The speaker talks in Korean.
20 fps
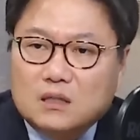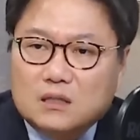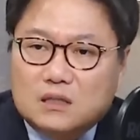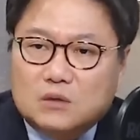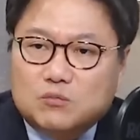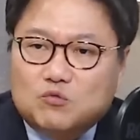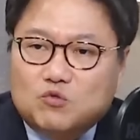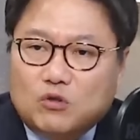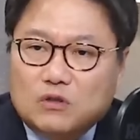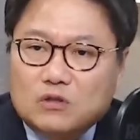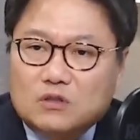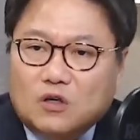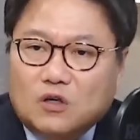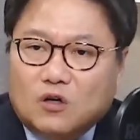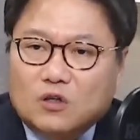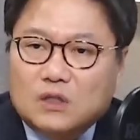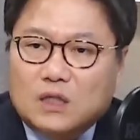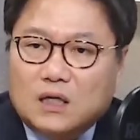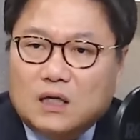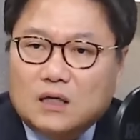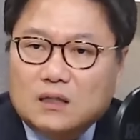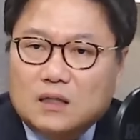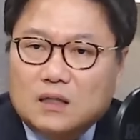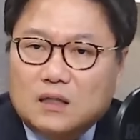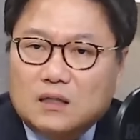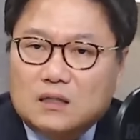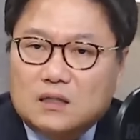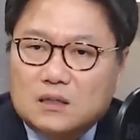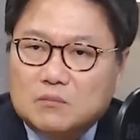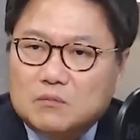집권
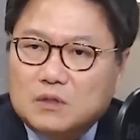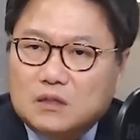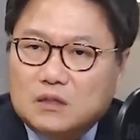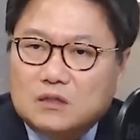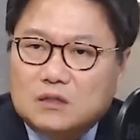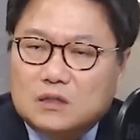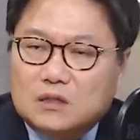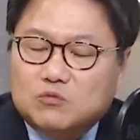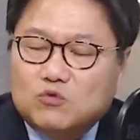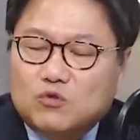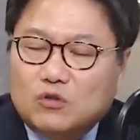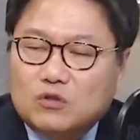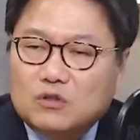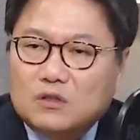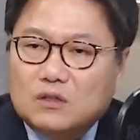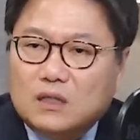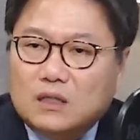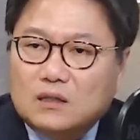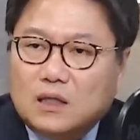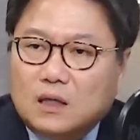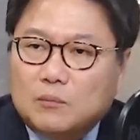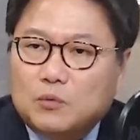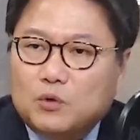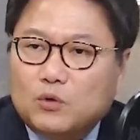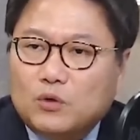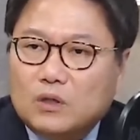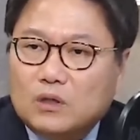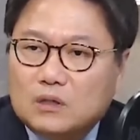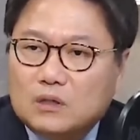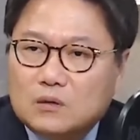여당의 힘이 집권 여당
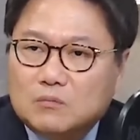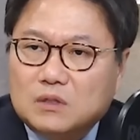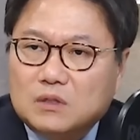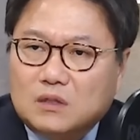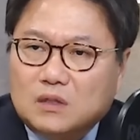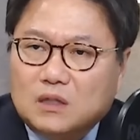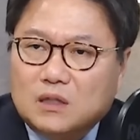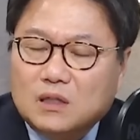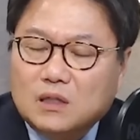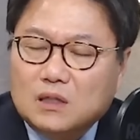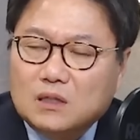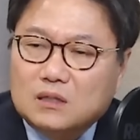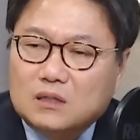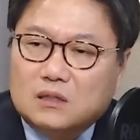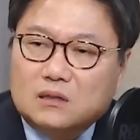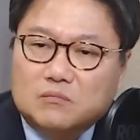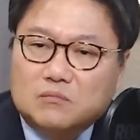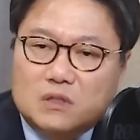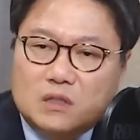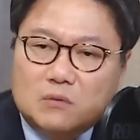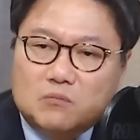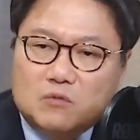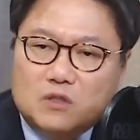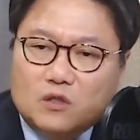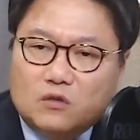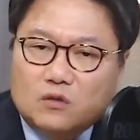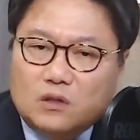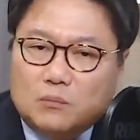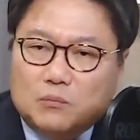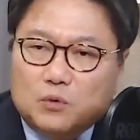대표의 힘이 지금
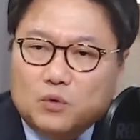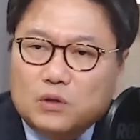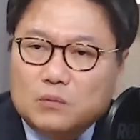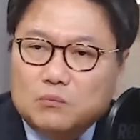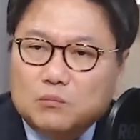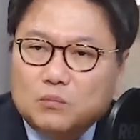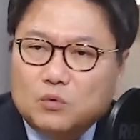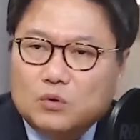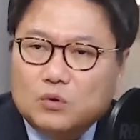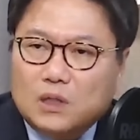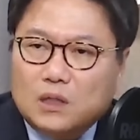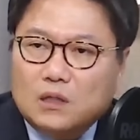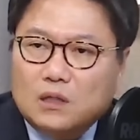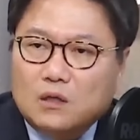김기현 대표 힘보다